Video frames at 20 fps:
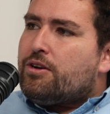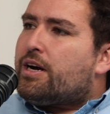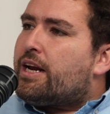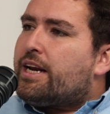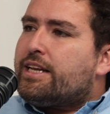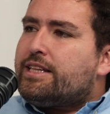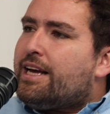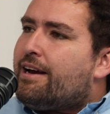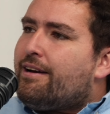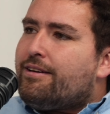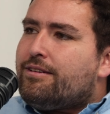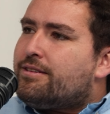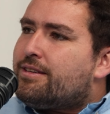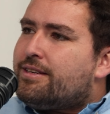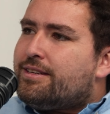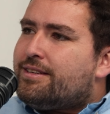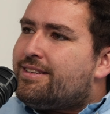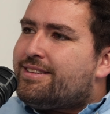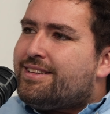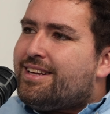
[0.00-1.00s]
no carretera,
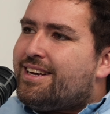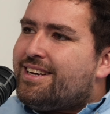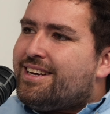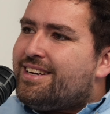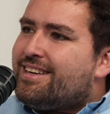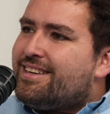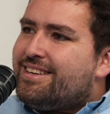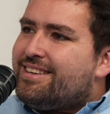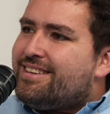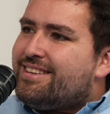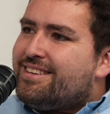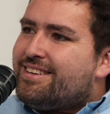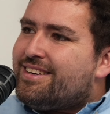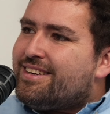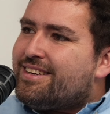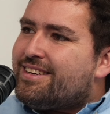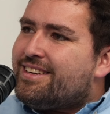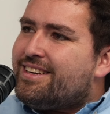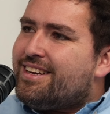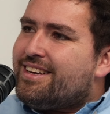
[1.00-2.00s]
no está ahí
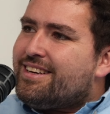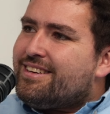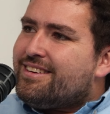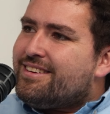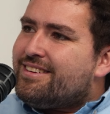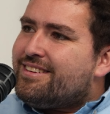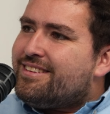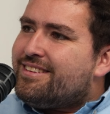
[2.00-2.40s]
tranquilo.